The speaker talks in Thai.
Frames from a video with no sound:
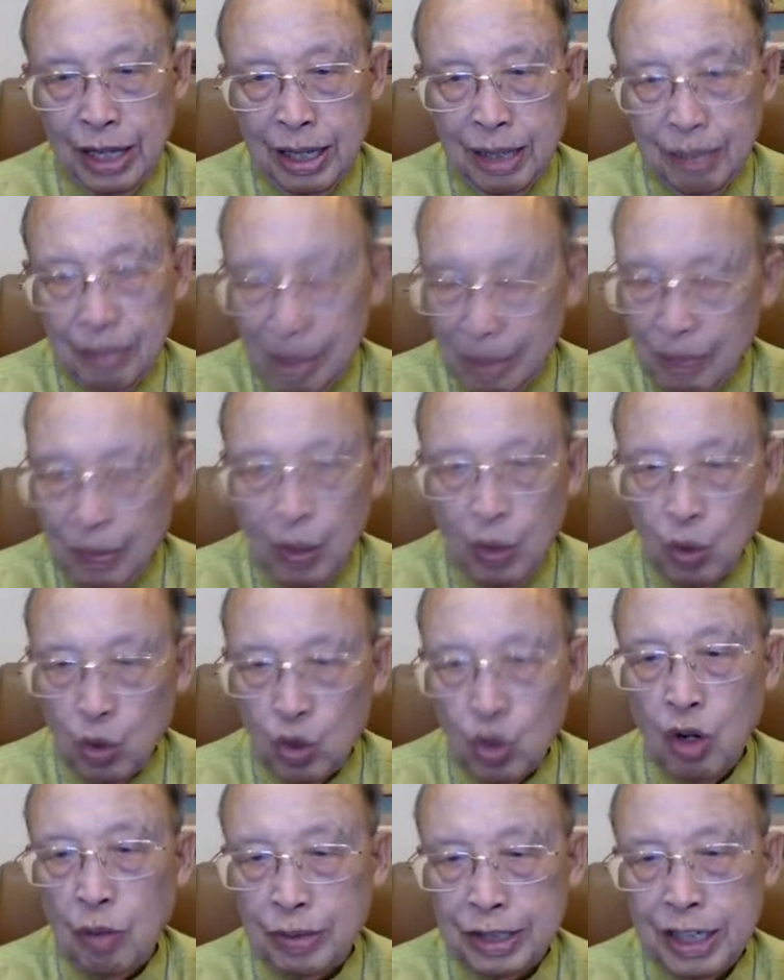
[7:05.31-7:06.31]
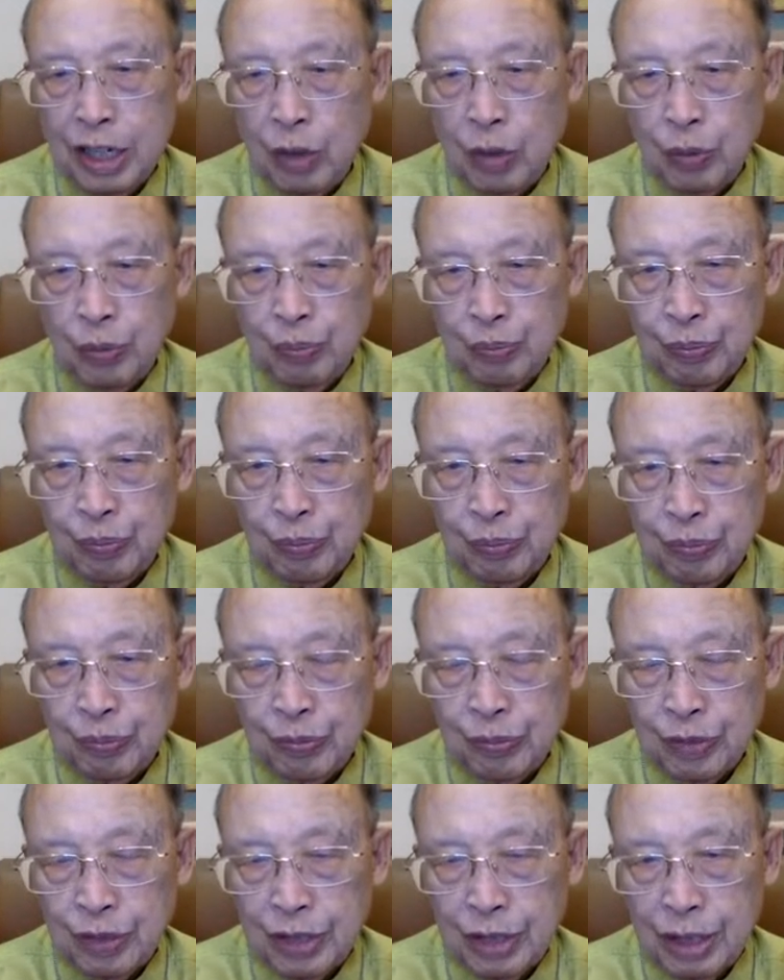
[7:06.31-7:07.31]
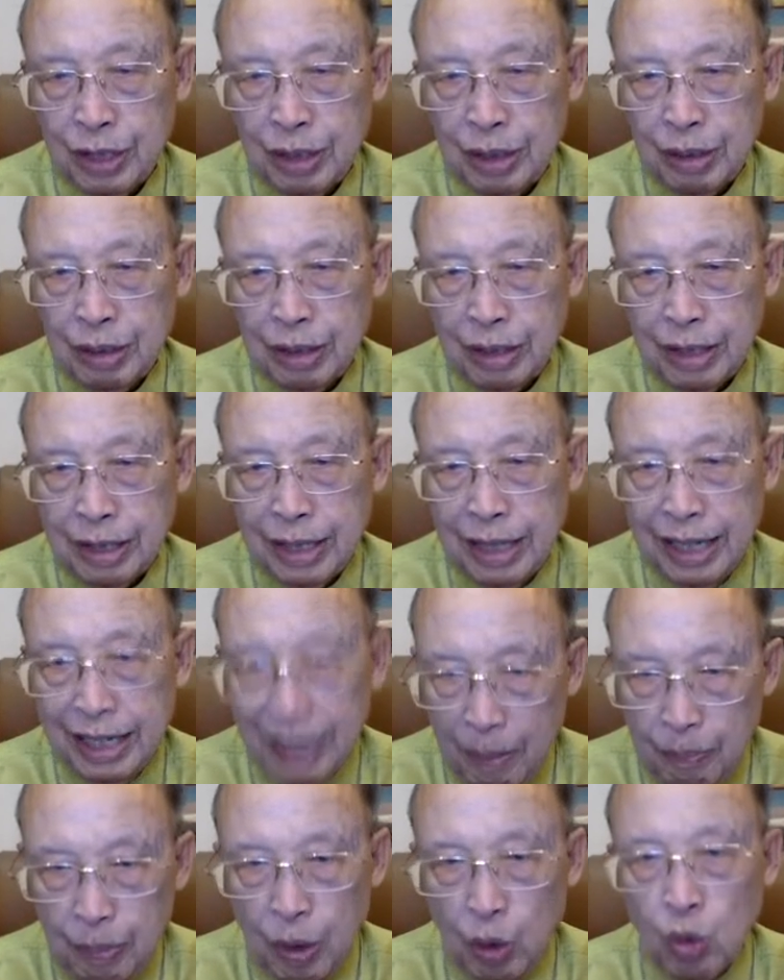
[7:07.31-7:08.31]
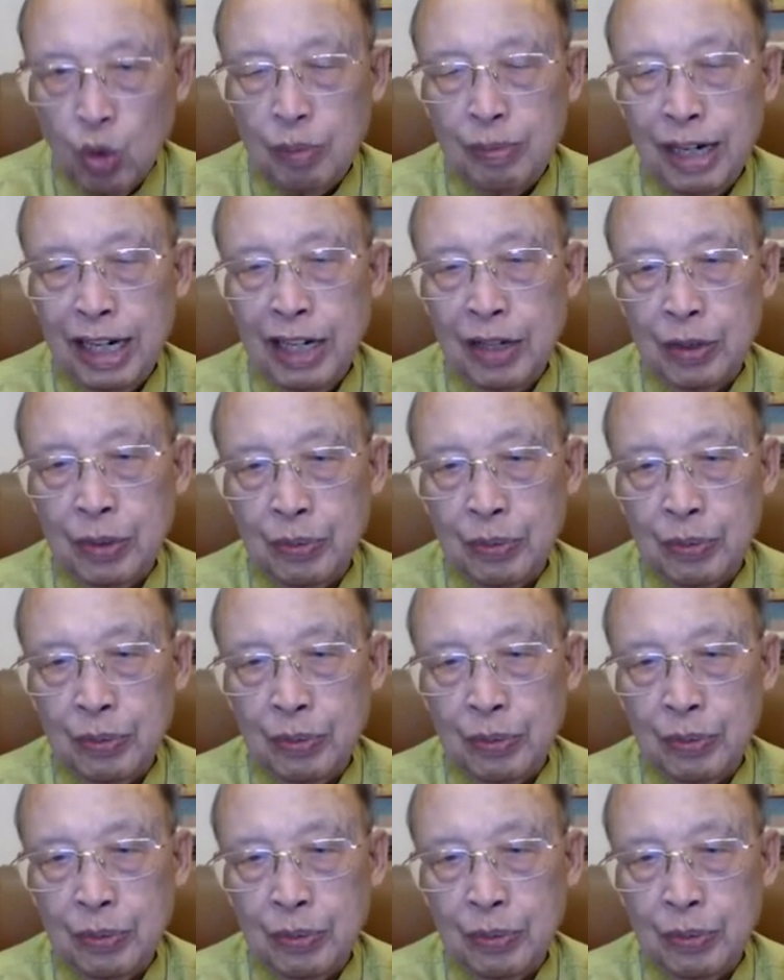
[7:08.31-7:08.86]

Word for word: แม่นพระคุณของพระเจ้าได้นำพระคุณมาแล้ว